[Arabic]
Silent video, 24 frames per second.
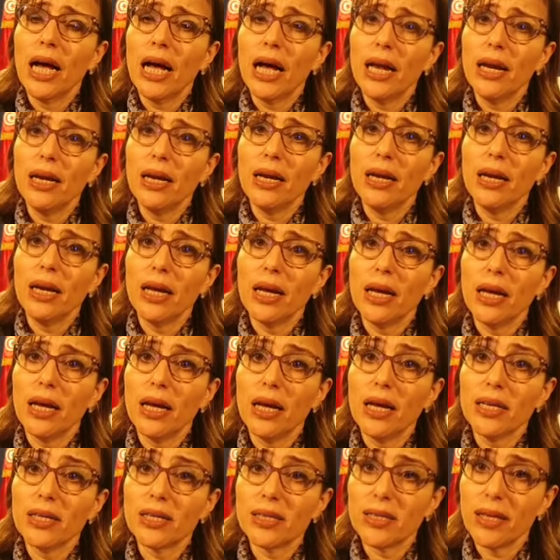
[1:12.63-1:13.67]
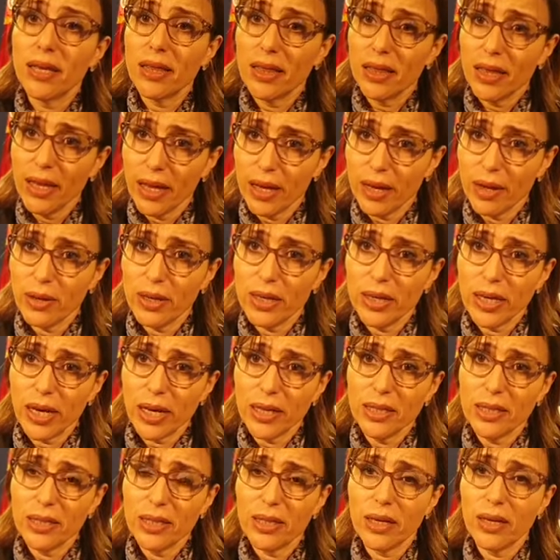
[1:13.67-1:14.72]
الاستثناء
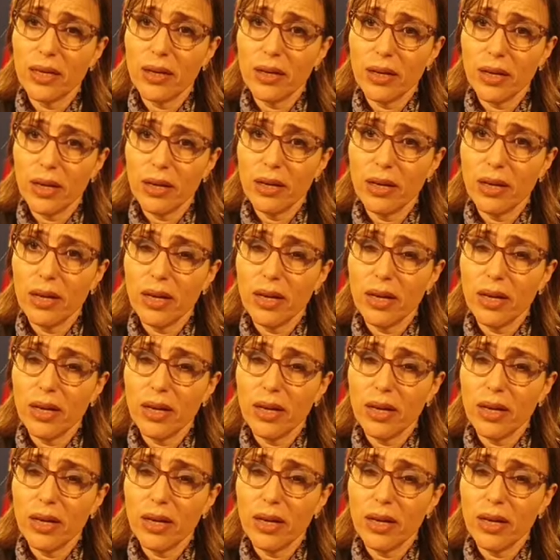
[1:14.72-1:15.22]
يعني آه،